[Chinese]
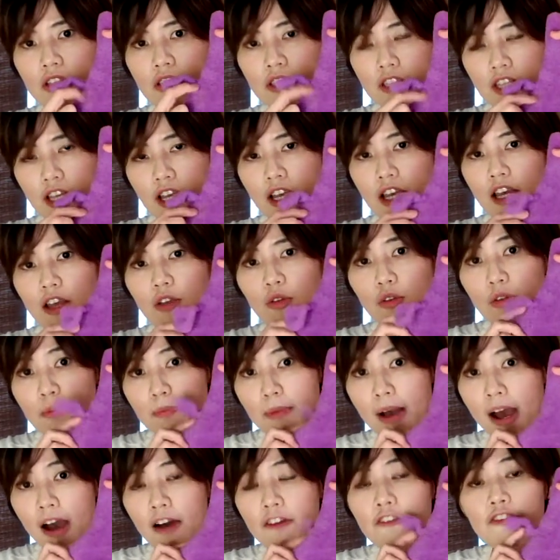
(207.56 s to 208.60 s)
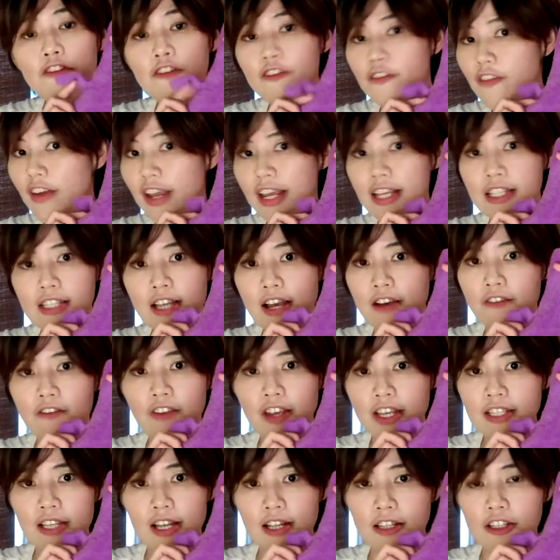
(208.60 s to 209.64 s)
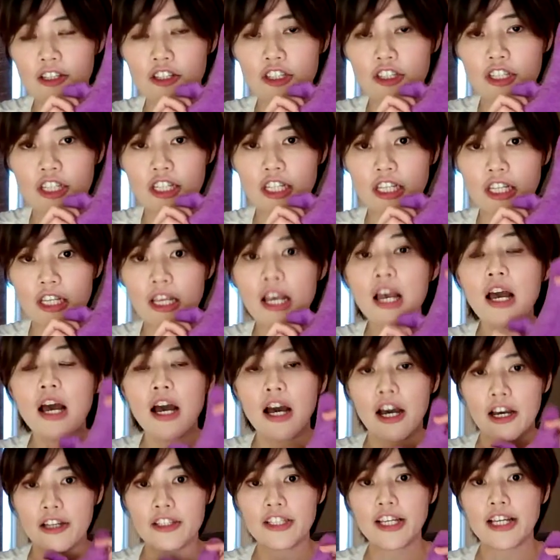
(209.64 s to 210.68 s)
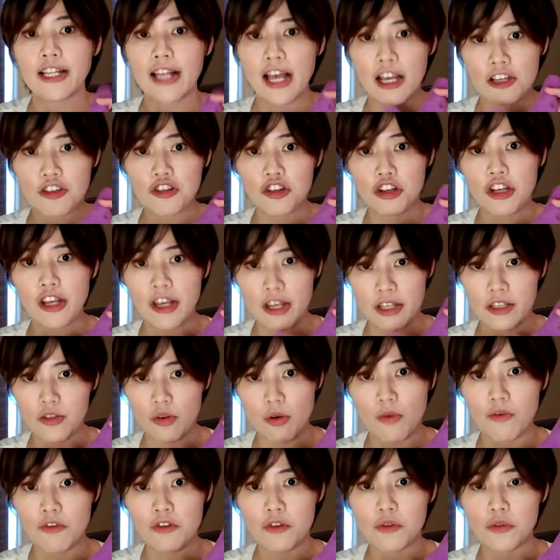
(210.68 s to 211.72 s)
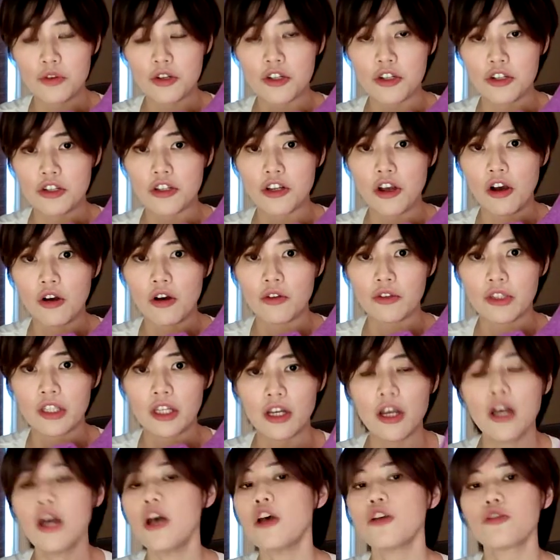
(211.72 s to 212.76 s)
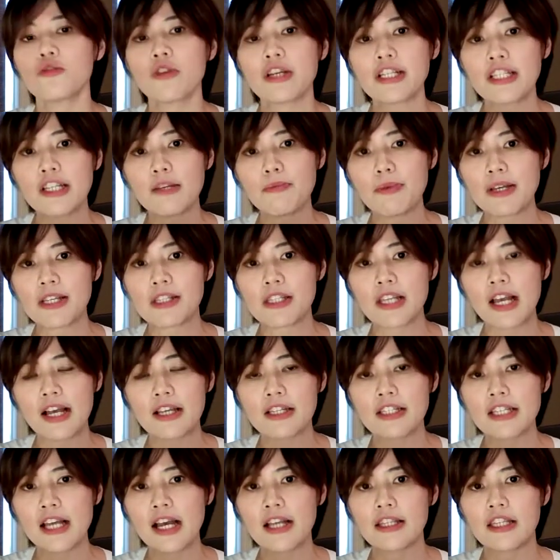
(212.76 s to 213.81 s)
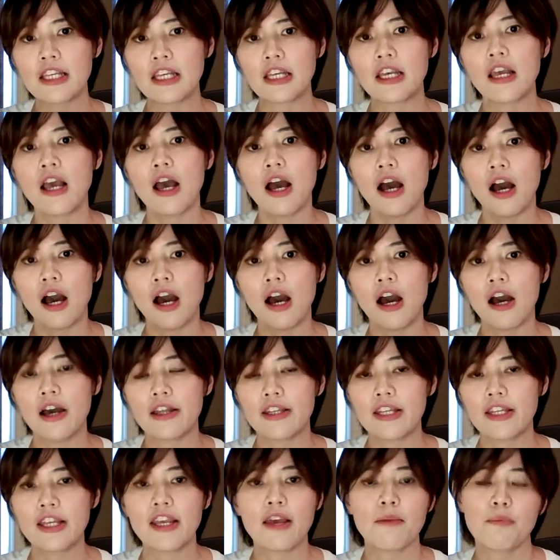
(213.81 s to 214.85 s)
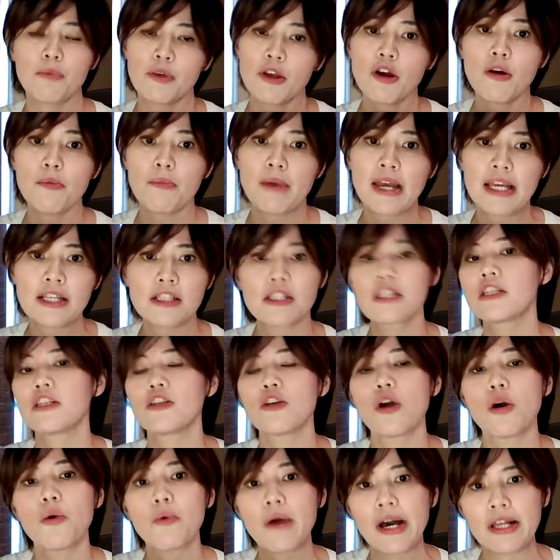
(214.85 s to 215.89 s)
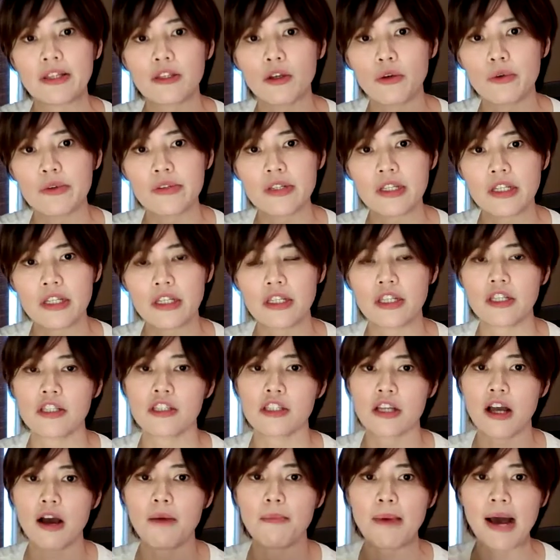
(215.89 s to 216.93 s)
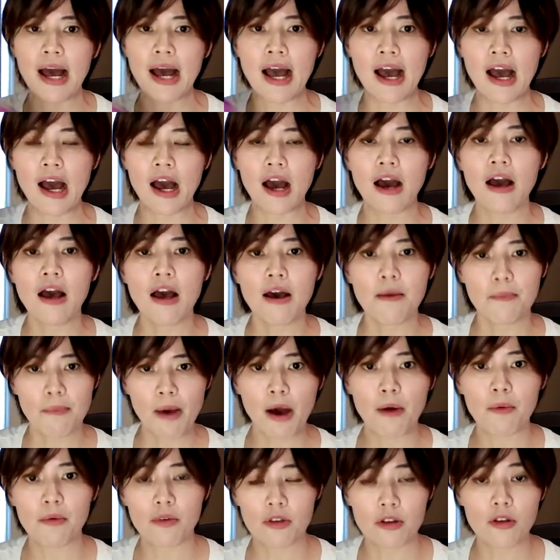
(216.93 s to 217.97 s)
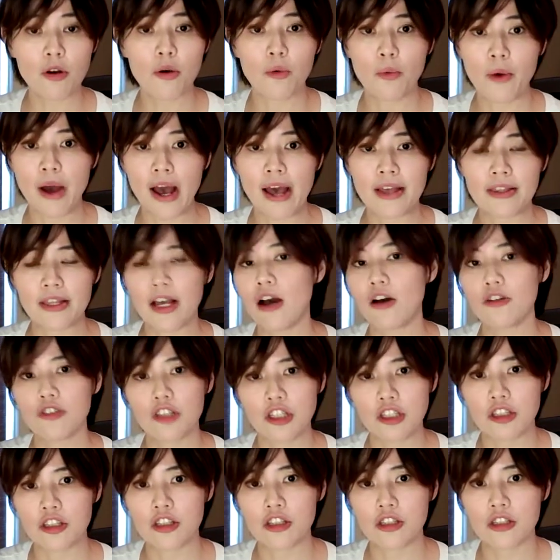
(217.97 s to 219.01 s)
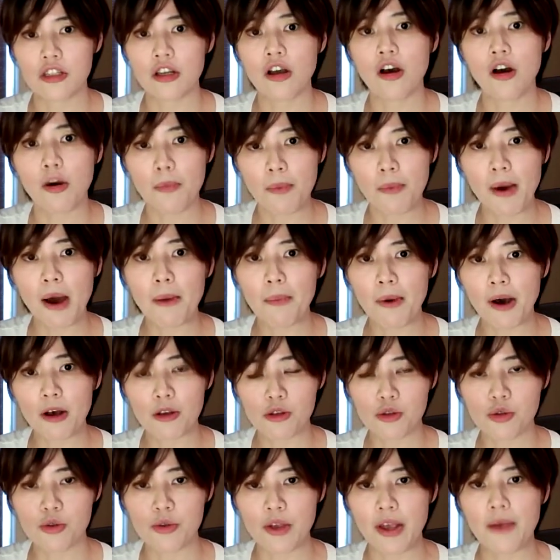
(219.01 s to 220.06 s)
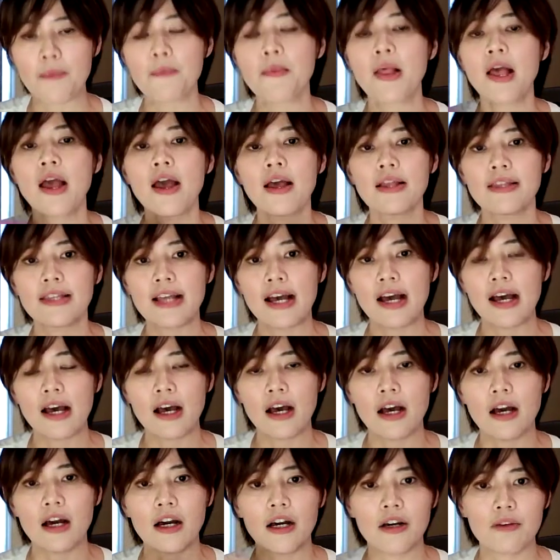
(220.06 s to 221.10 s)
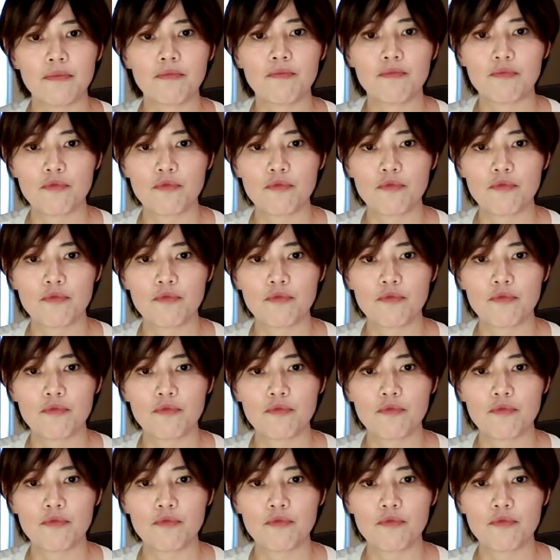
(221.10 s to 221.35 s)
的羽毛非常非常的细，而且它是可以重复使用的，所以基本上像你啊、呃，你也不用每一次用完都洗，你只要把它泡用完，然后几次之后泡泡水，那啊、呃、